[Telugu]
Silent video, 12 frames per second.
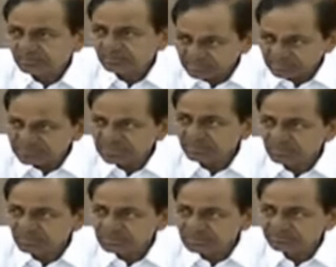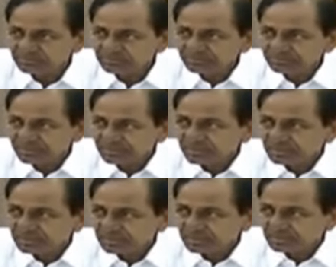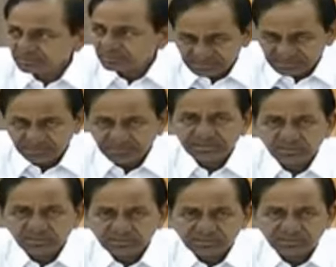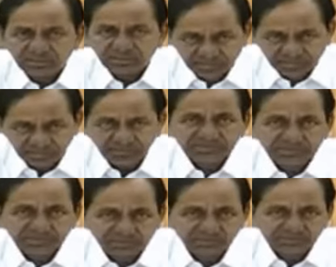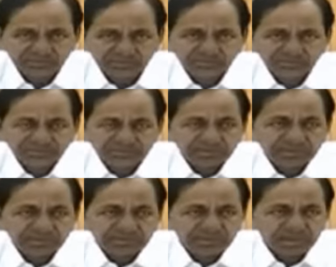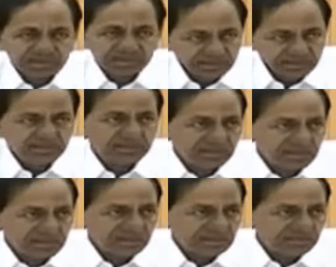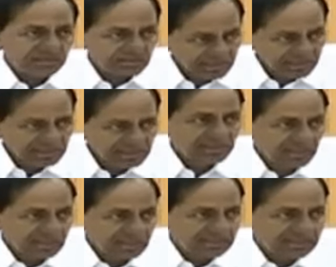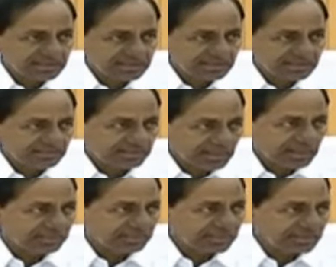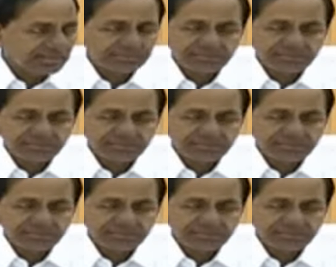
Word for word: మన క్షేమం కోసం మన సమాజం కోసం మన పిల్లల భవిష్యత్ కోసం అందరి యొక్క మంచిని కాంక్షించి చేసే పని కాబట్టి